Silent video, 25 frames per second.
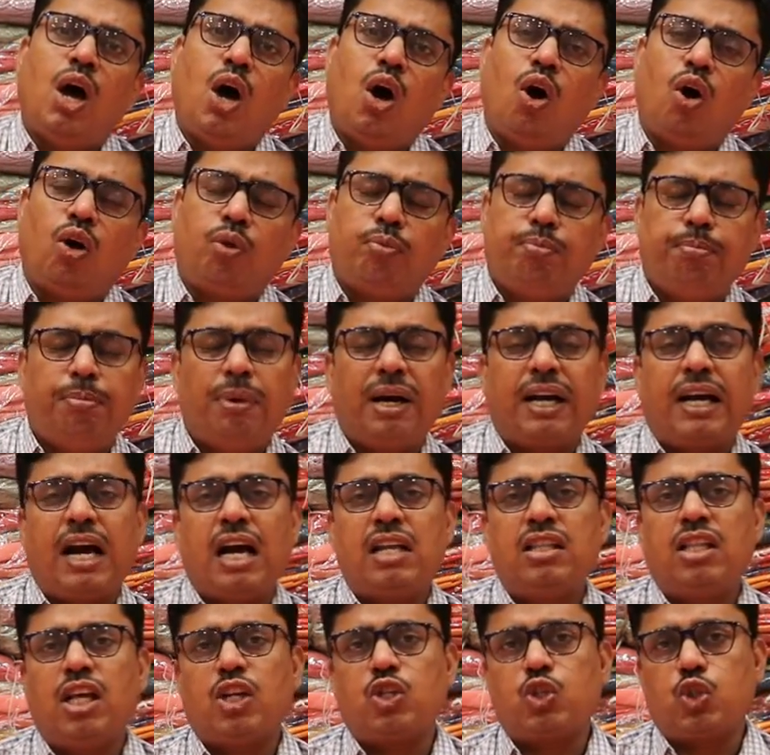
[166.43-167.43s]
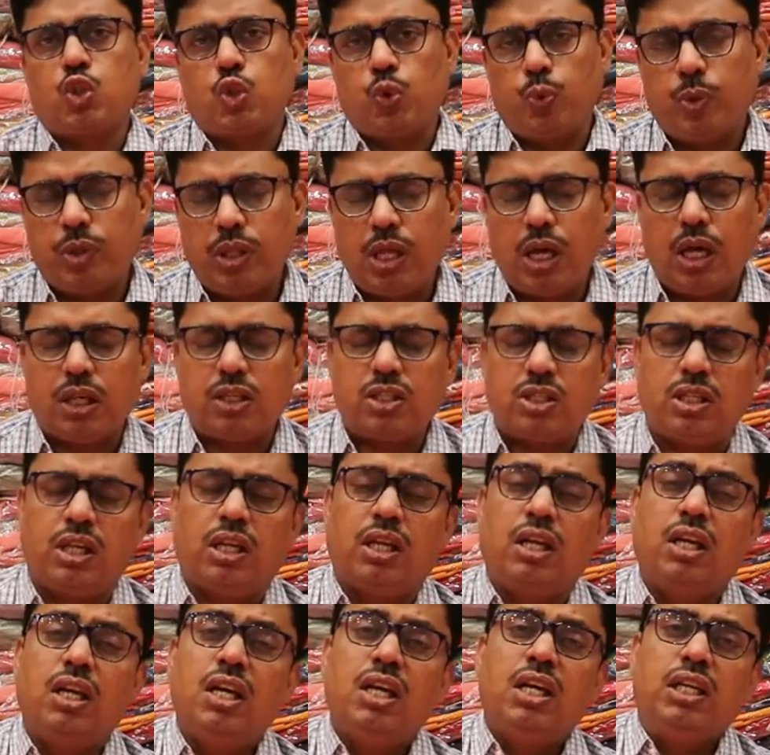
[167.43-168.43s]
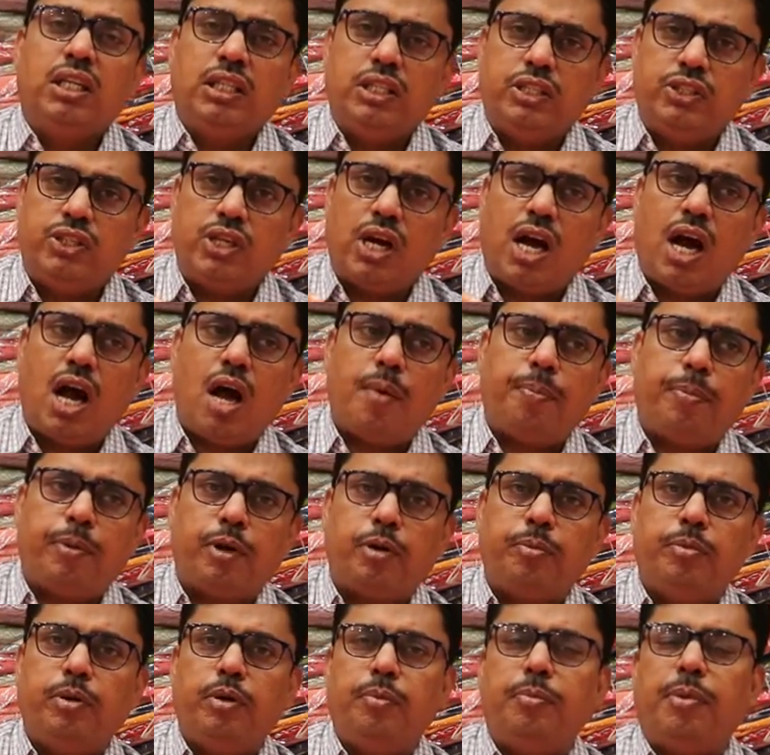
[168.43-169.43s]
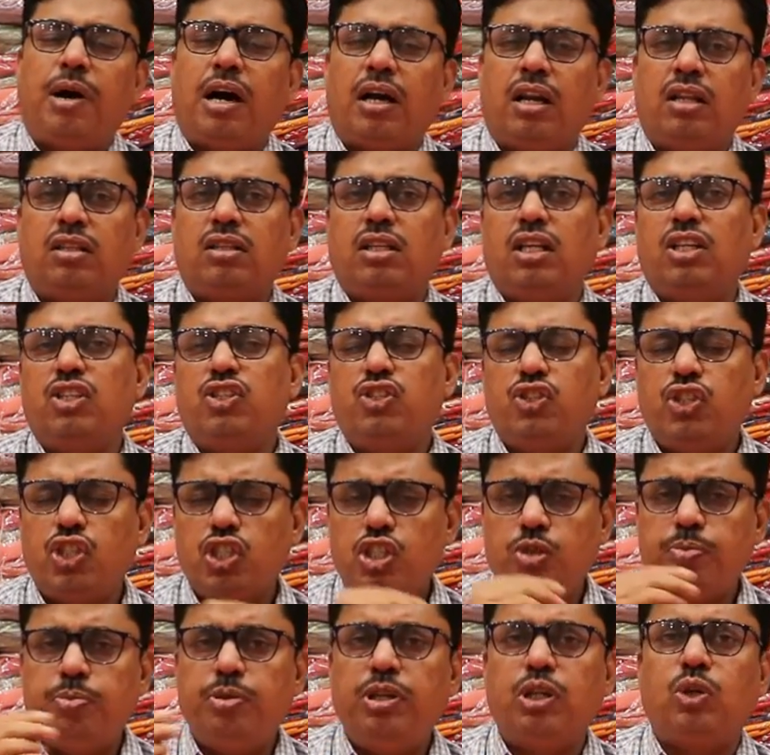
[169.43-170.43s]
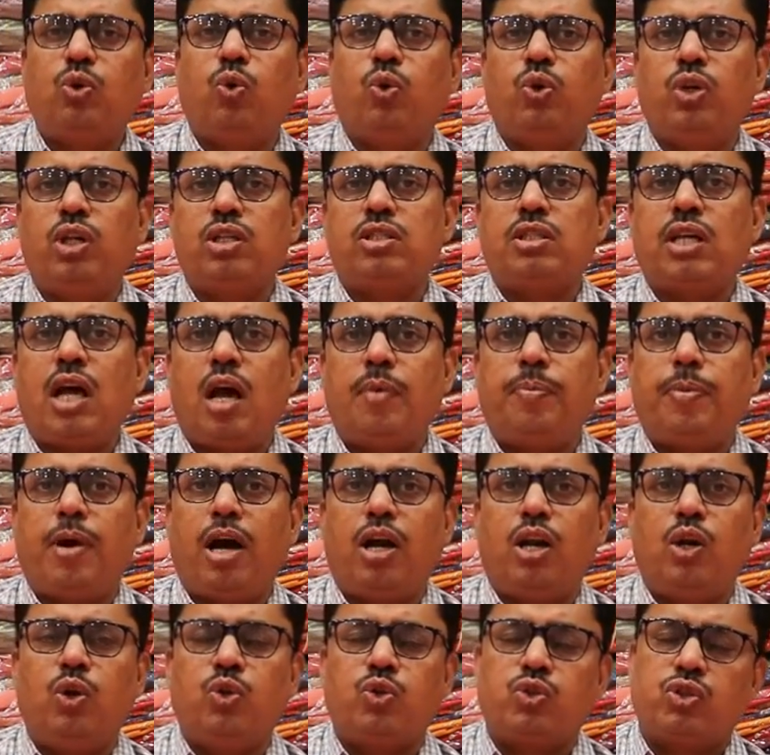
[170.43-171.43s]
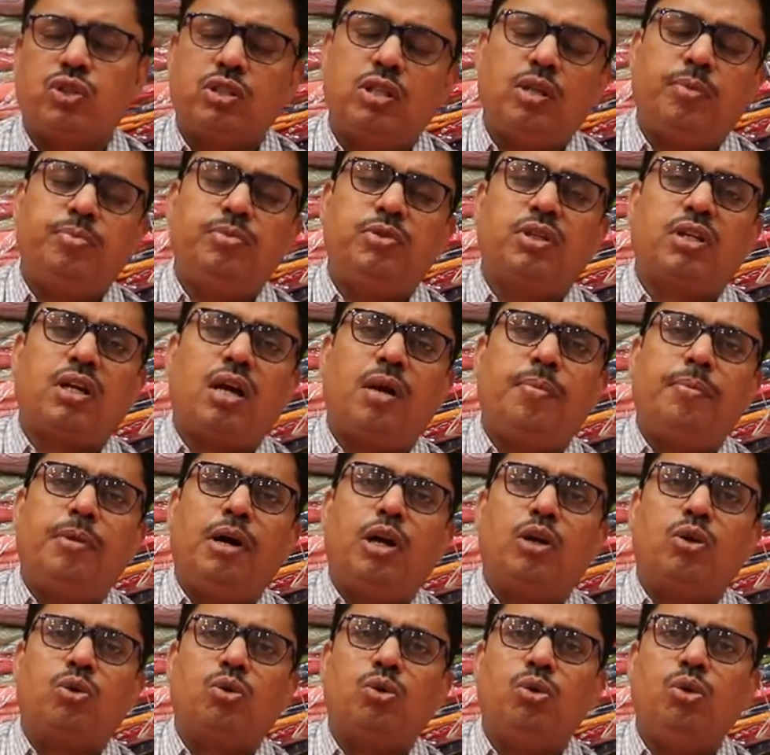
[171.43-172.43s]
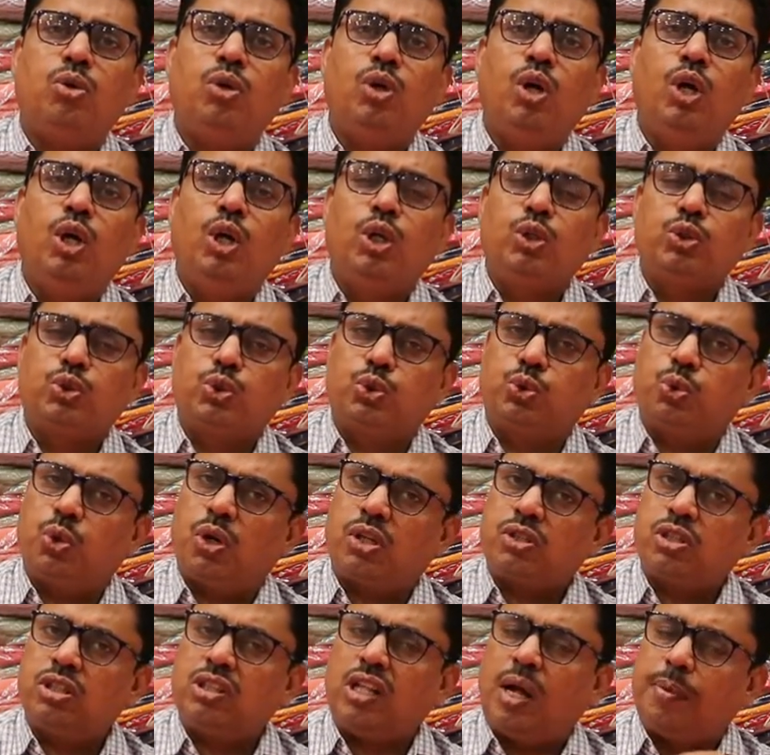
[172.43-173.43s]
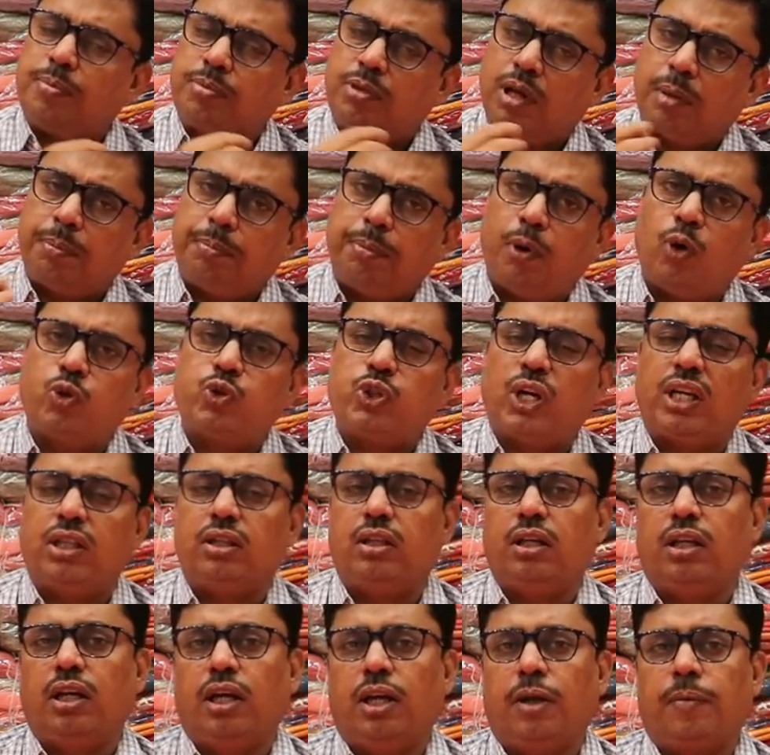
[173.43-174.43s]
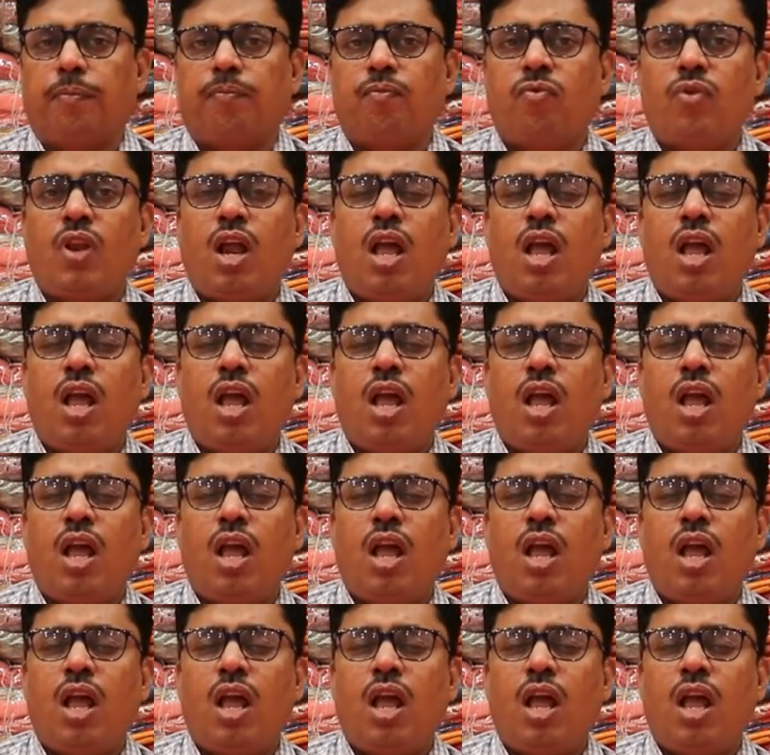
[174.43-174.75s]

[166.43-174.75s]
और बाकायदा सुविधा से जहाँ पर भी भारत के जिस भी कोने से आप आ रहे हो सब जगह माल को सुरक्षित आप तक पहुँचाती है